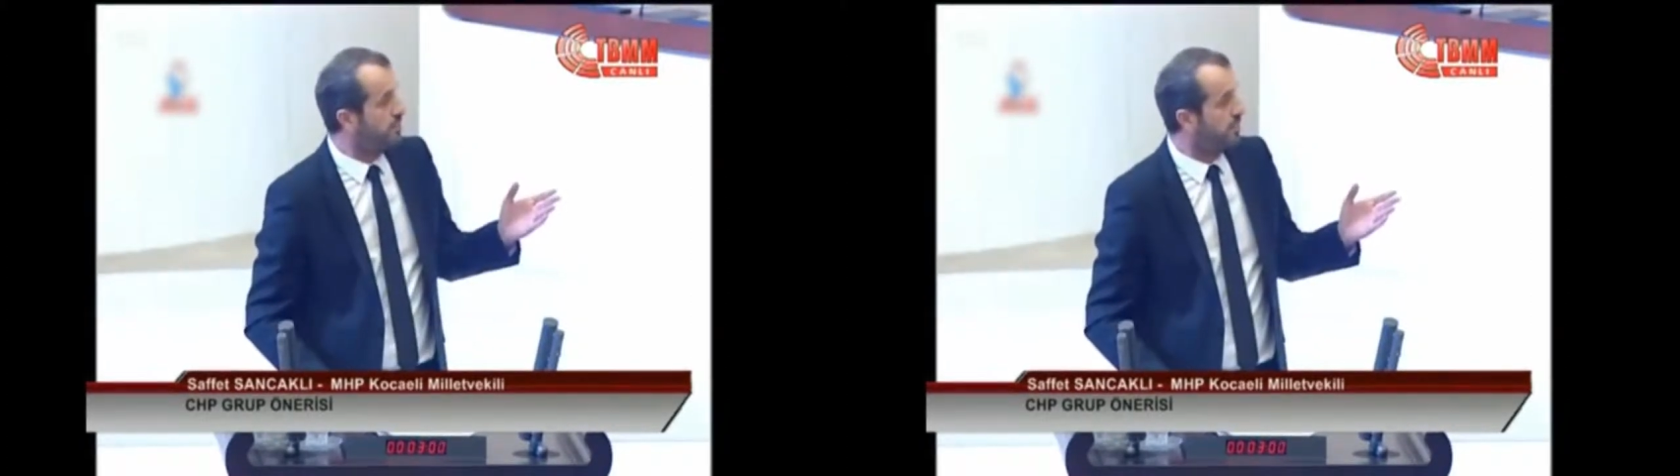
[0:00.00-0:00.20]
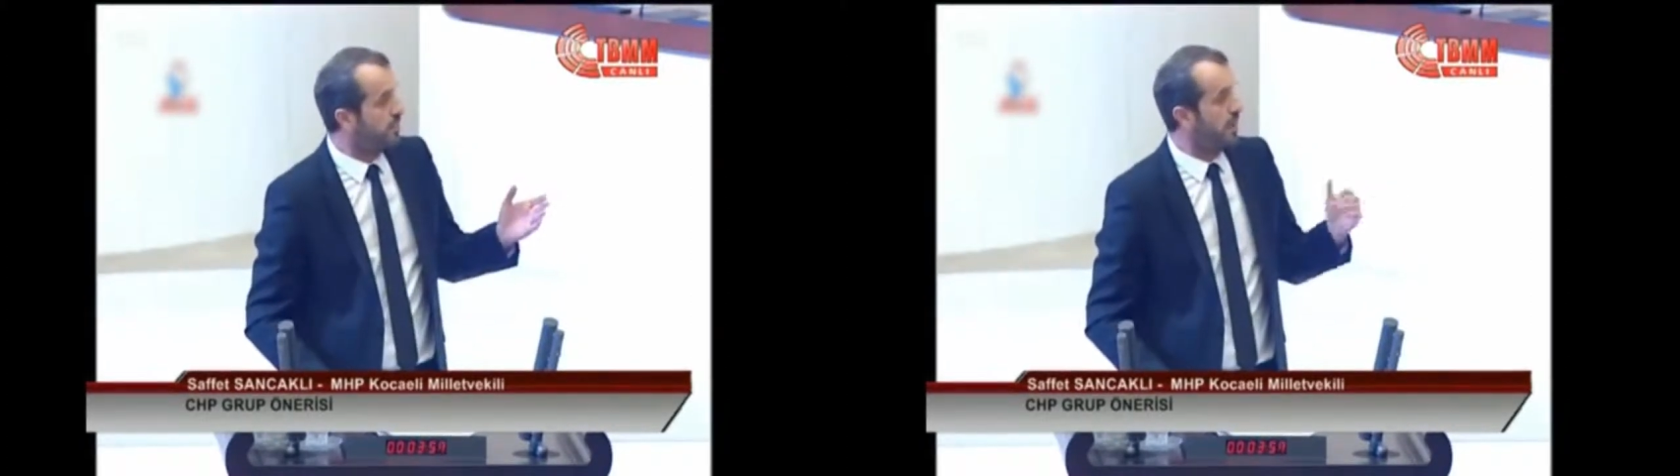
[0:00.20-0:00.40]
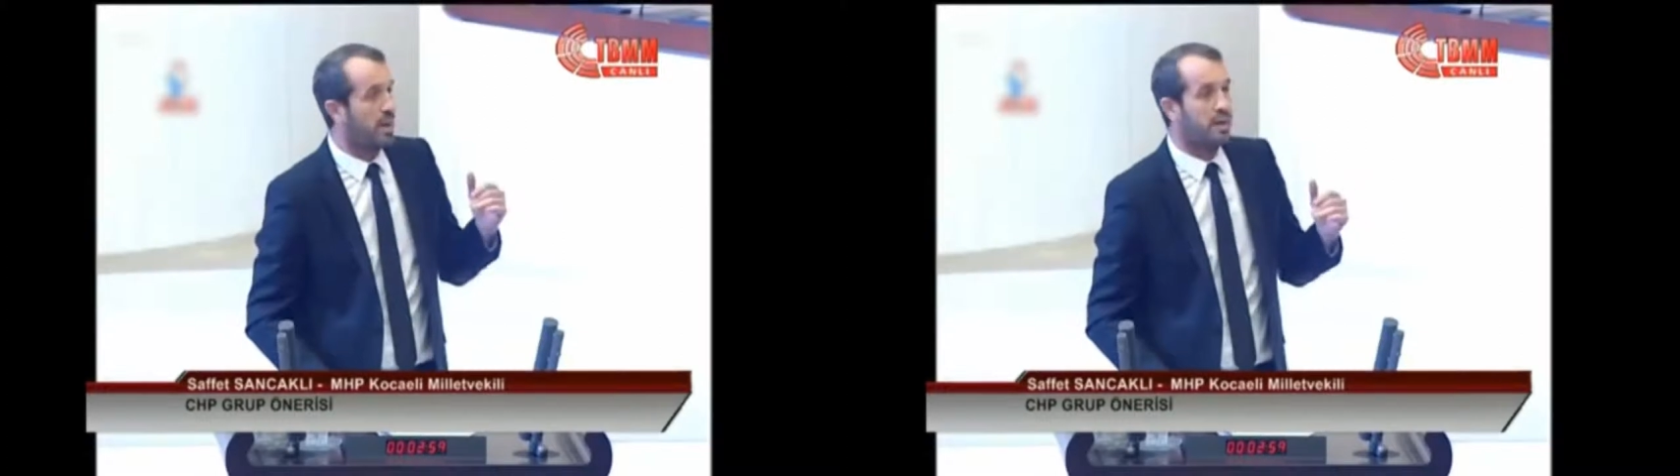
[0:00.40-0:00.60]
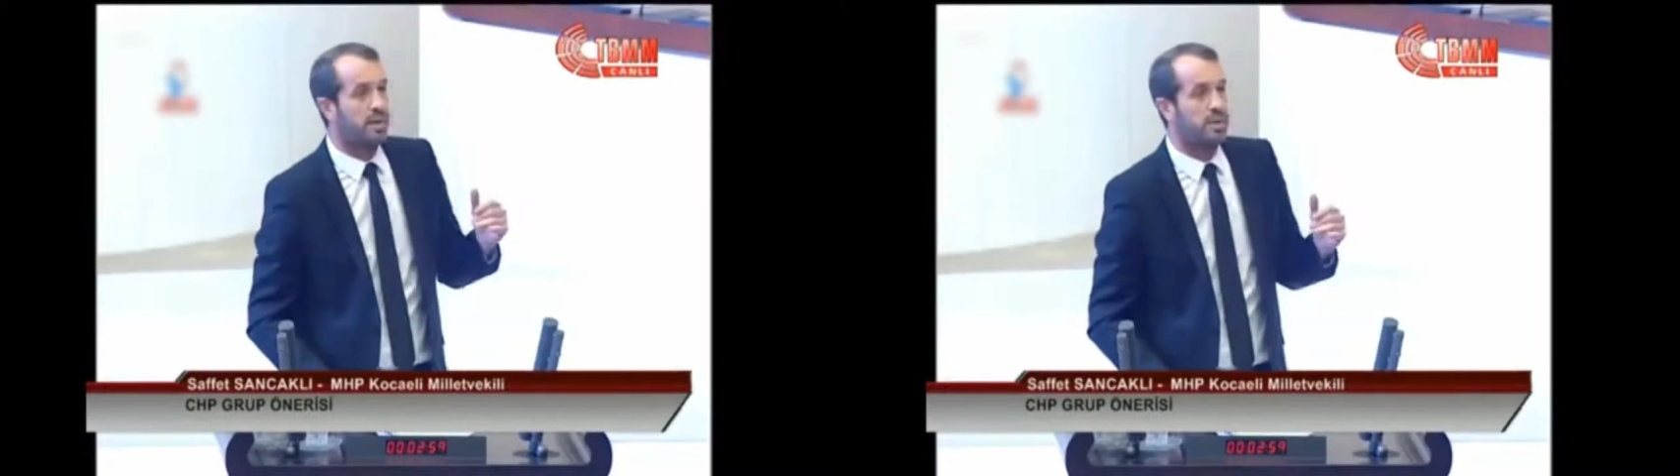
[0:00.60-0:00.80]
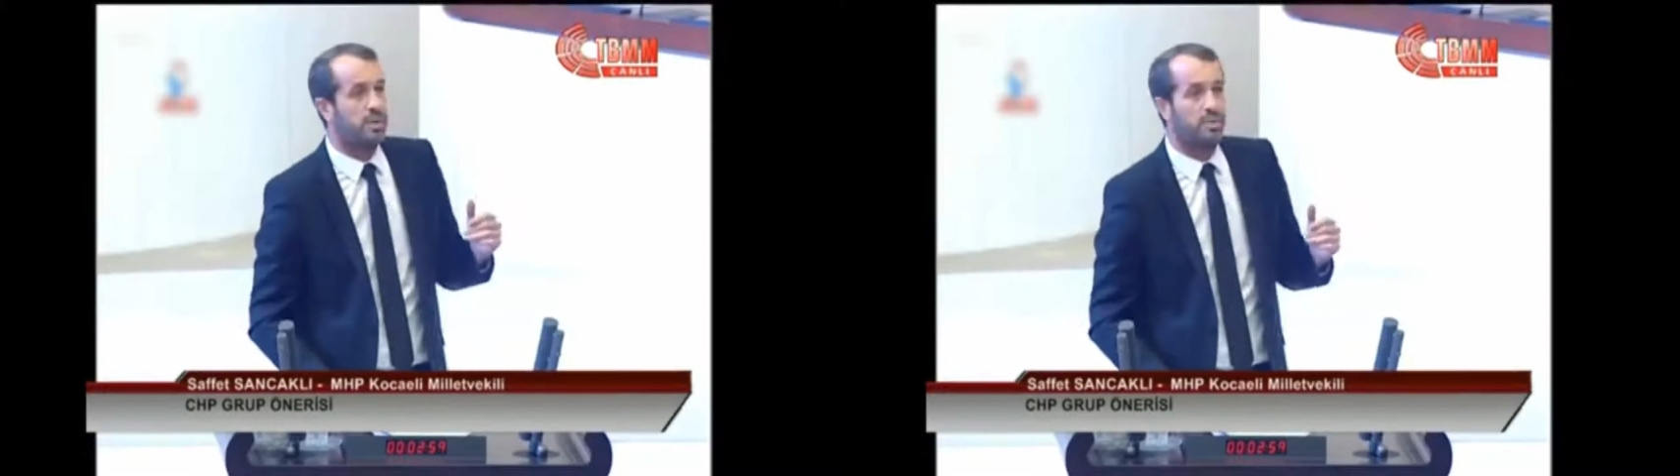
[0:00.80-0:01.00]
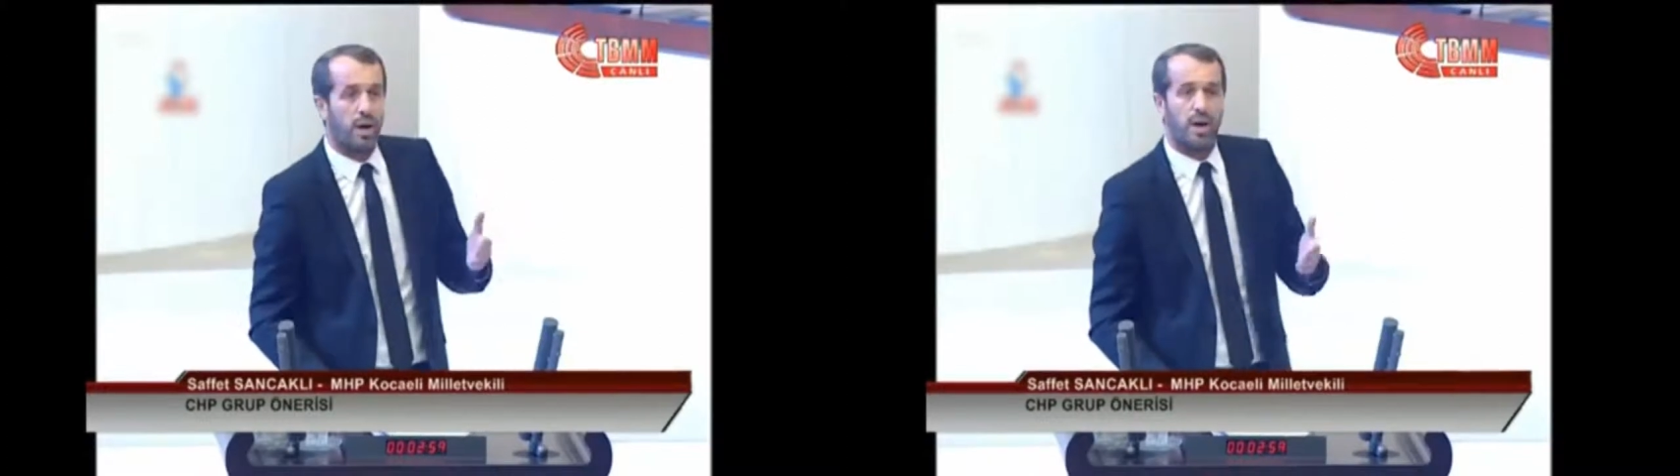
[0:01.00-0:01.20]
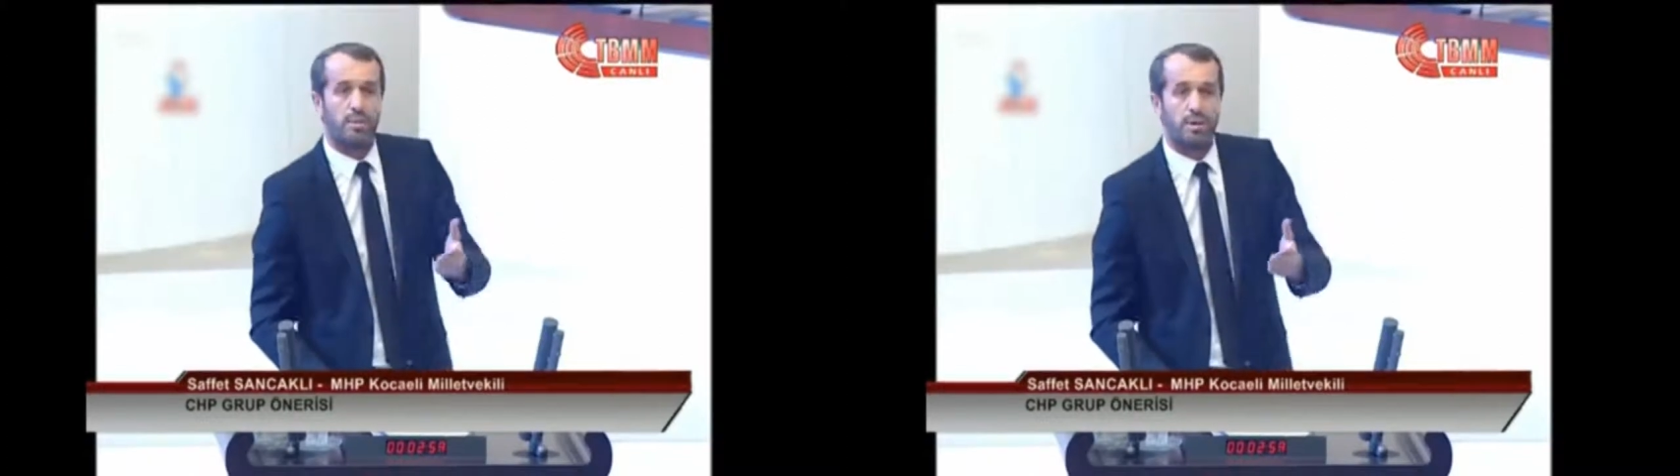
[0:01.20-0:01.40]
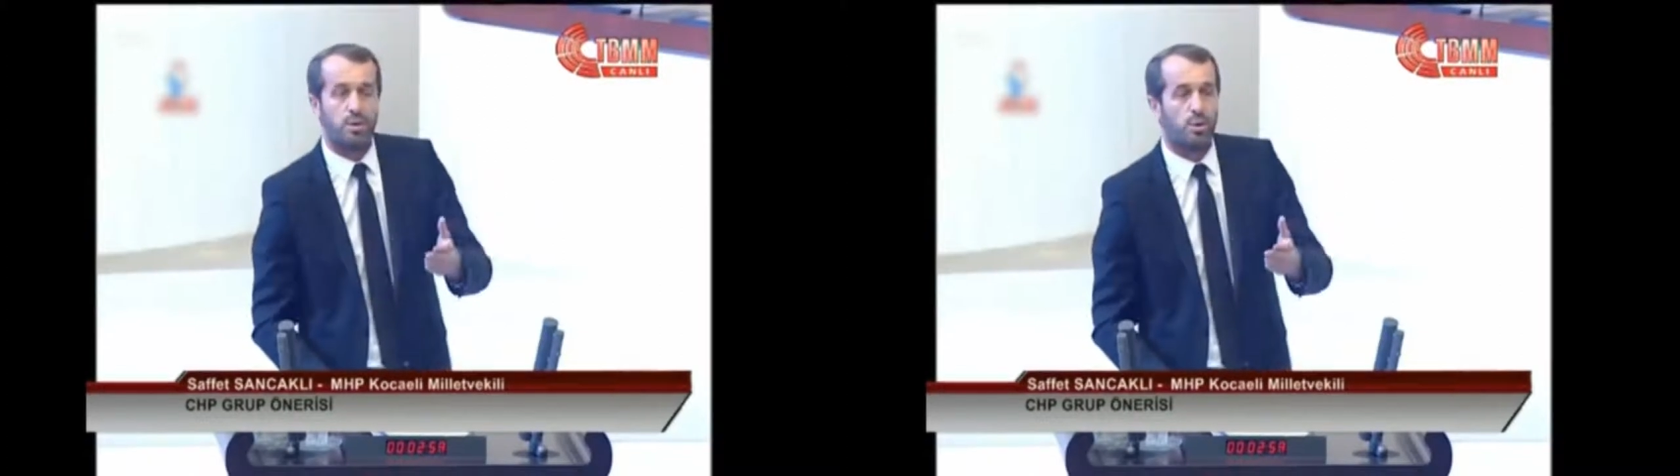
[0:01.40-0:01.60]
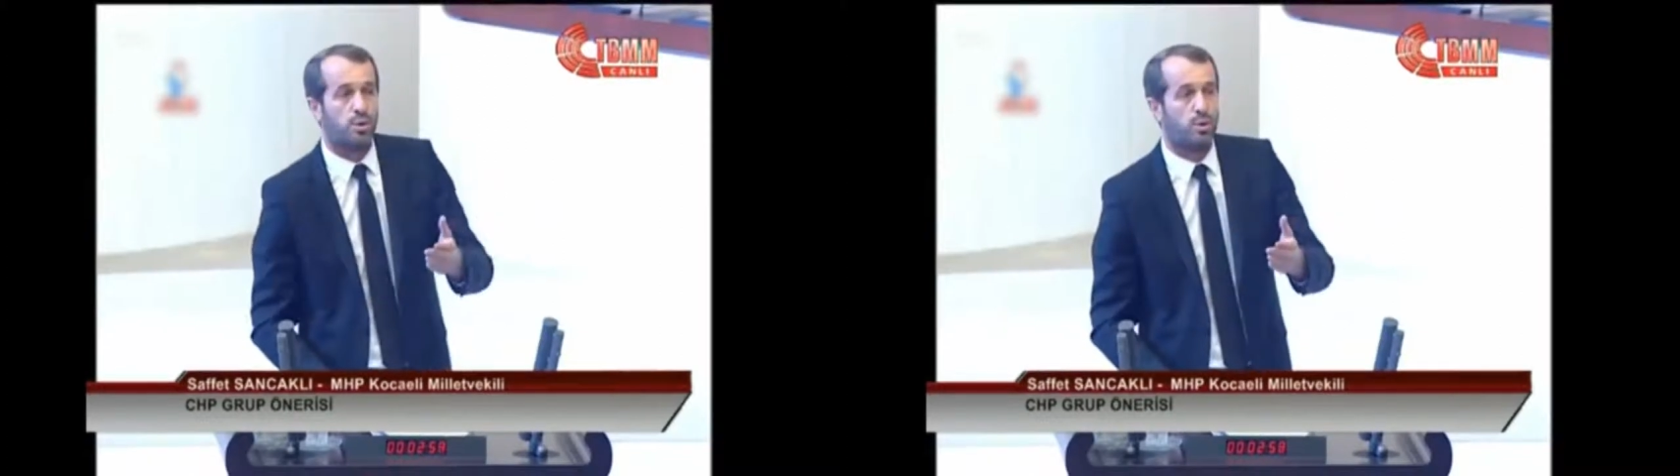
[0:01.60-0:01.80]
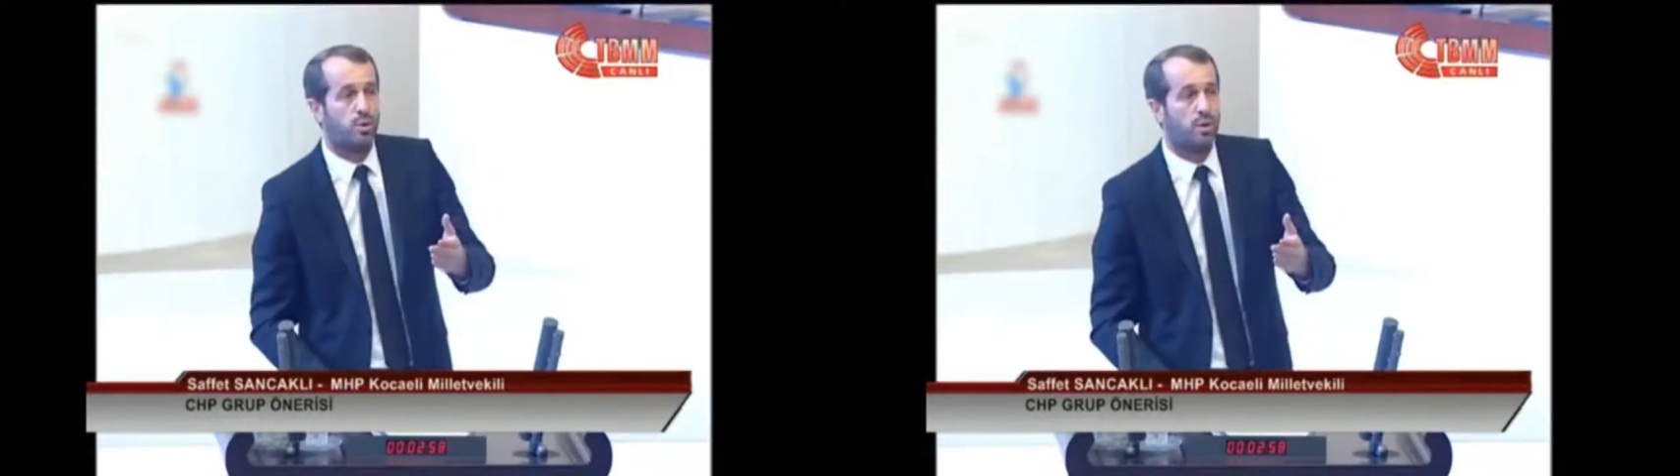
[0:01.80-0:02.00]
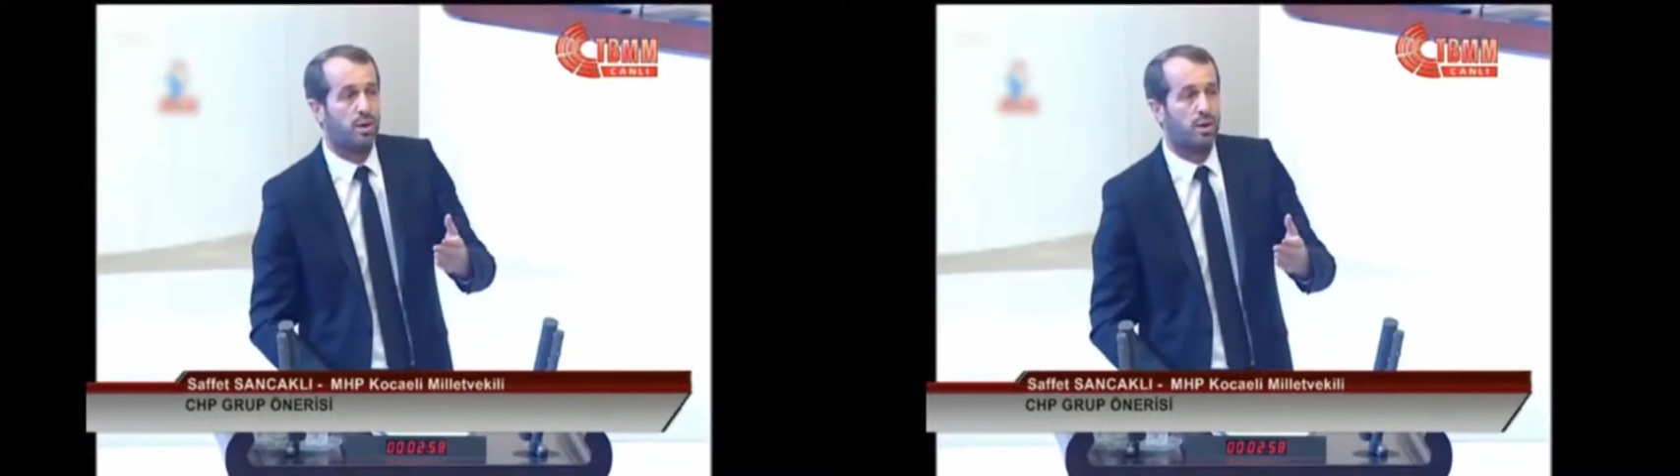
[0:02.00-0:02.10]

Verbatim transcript: Bizim de kardeşimiz, mahallemizin çocuğu.